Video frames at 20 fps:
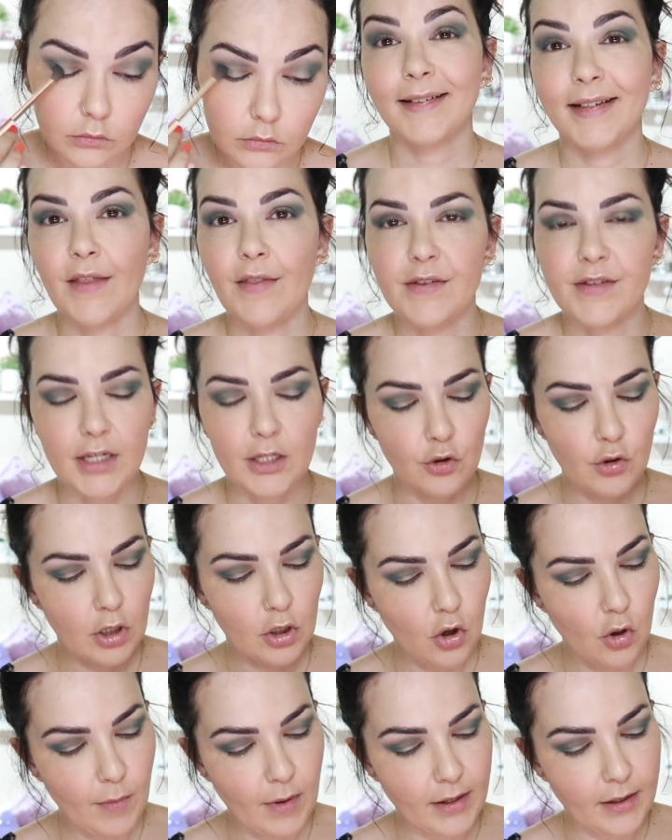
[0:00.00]
Necesito
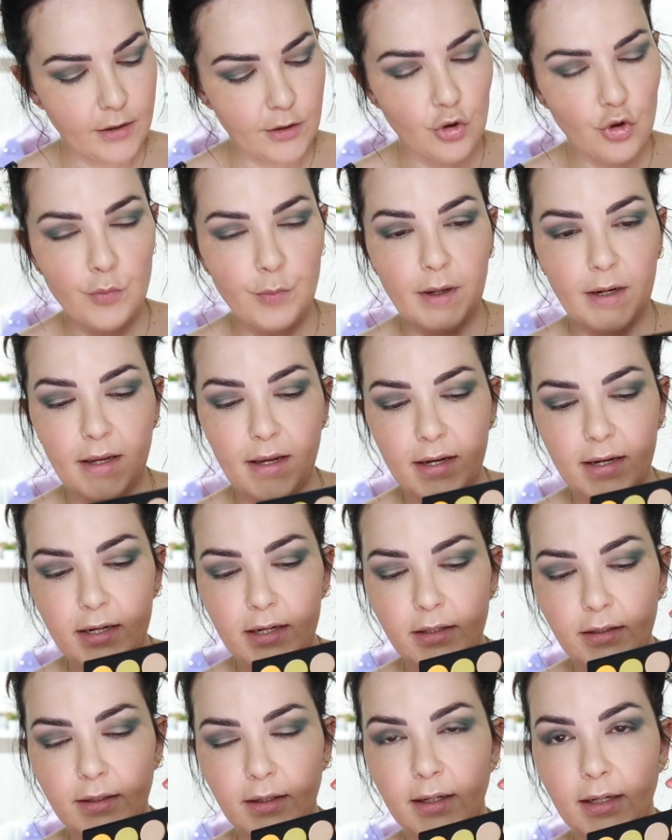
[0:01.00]
algo más nude para ir
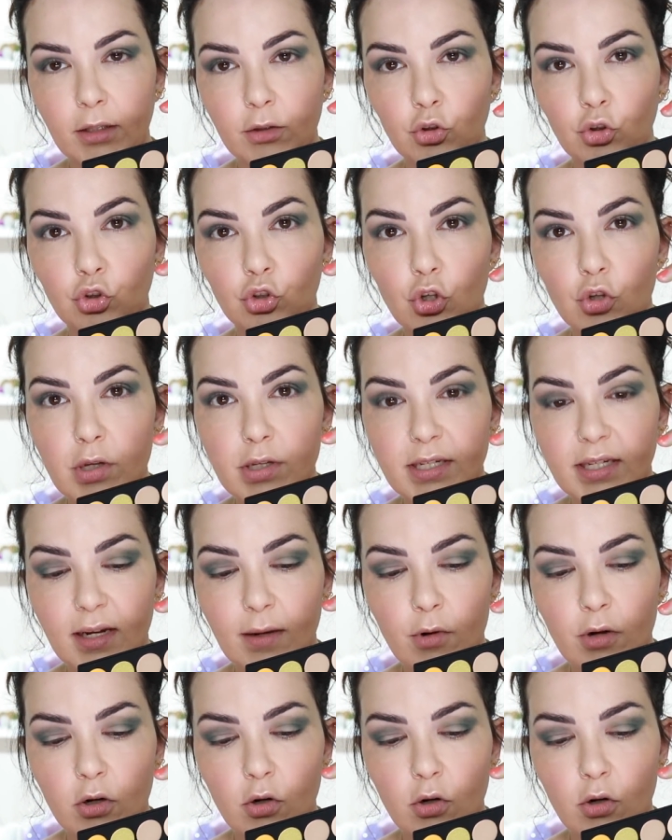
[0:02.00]
integrando todo, así que voy a